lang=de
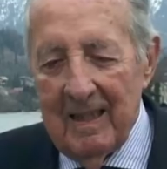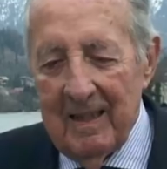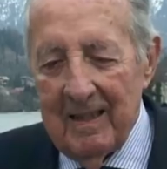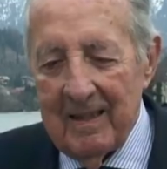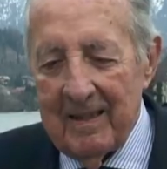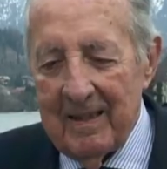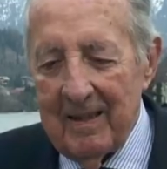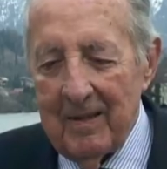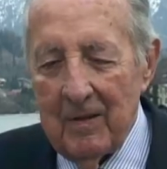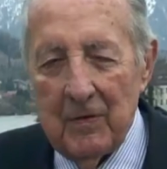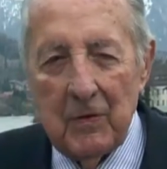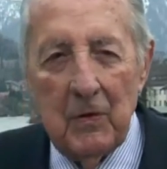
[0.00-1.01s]
Äh,
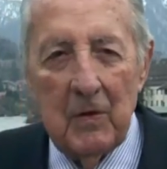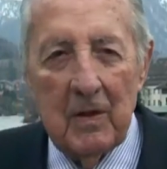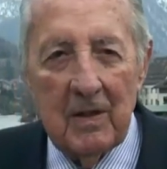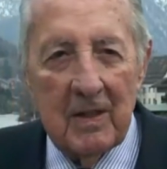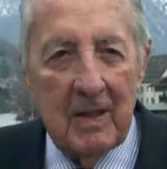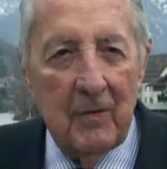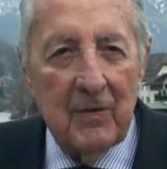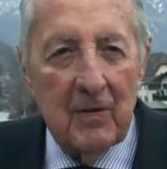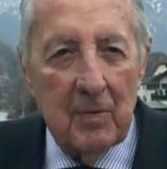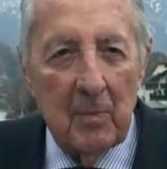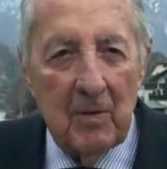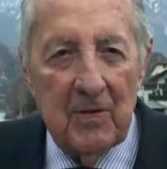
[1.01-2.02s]
der frühere Chef
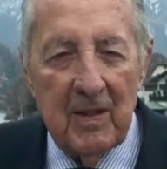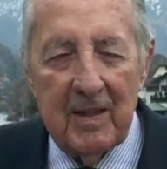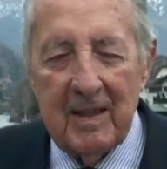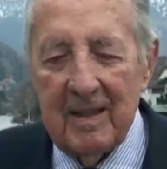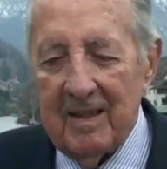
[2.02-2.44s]
des Mossad,